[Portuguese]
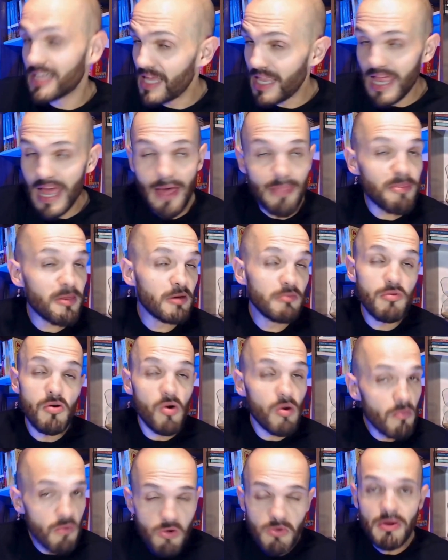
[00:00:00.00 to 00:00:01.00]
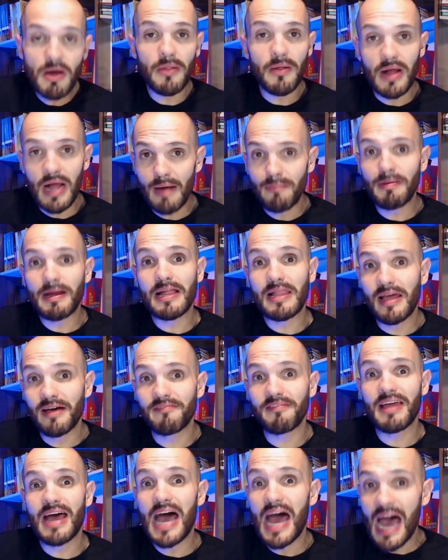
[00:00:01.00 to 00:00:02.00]
ele é termo comum a
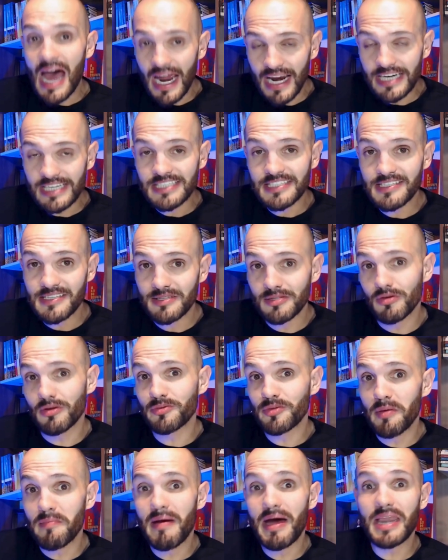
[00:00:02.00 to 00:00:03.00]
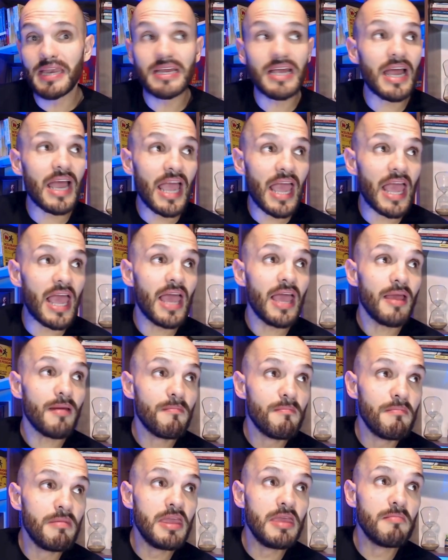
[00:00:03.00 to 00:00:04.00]
palavra artes. Então a tua marca é
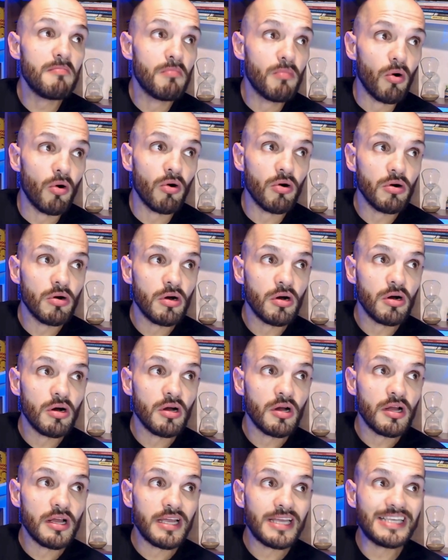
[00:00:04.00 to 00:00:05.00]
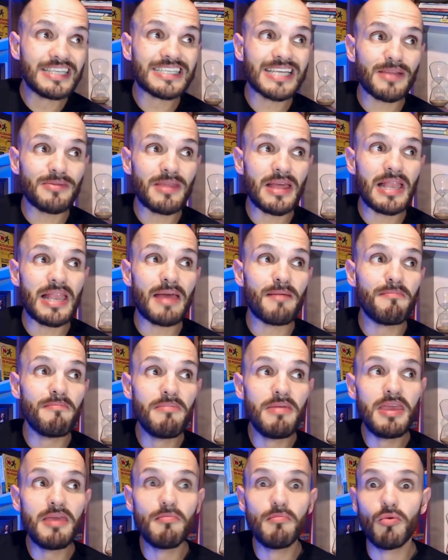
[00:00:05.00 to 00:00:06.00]
Mimo. E se a dele é
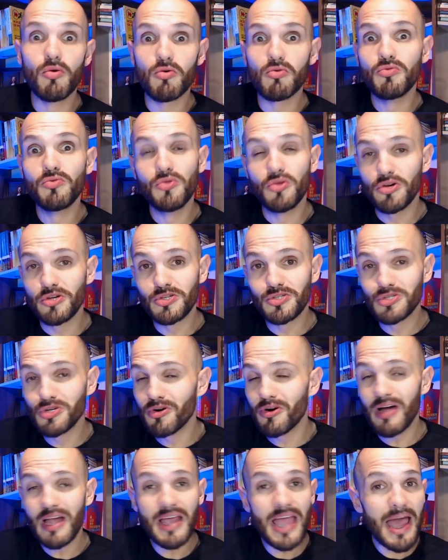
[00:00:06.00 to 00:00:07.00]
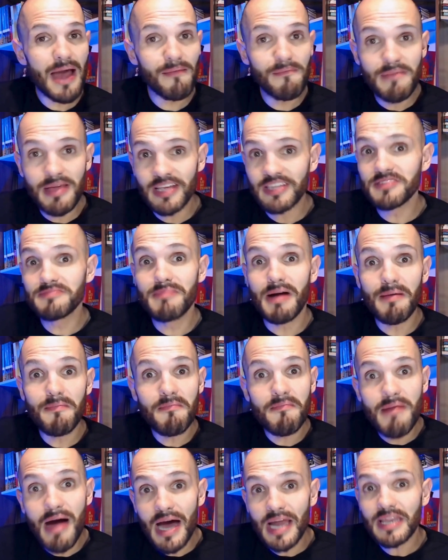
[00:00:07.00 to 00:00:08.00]
Mimo com dois O, é a mesma
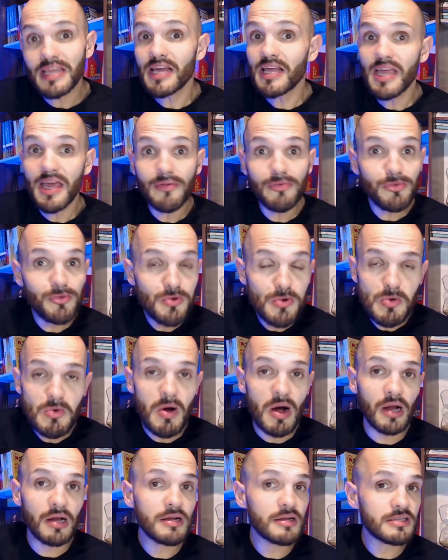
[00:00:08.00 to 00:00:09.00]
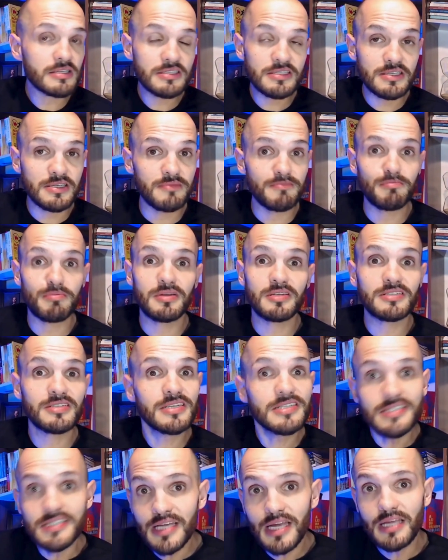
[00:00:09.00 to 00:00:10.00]
marca que a tua. Simples
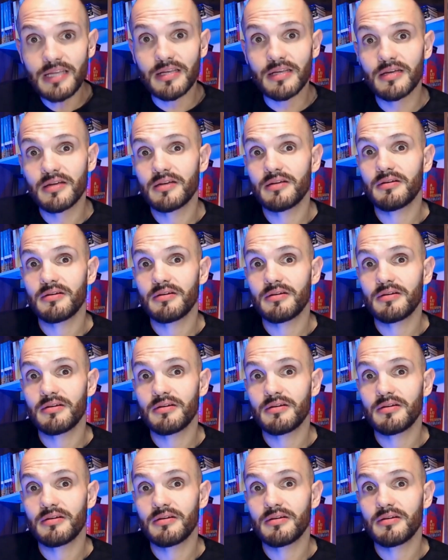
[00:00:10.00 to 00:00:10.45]
assim.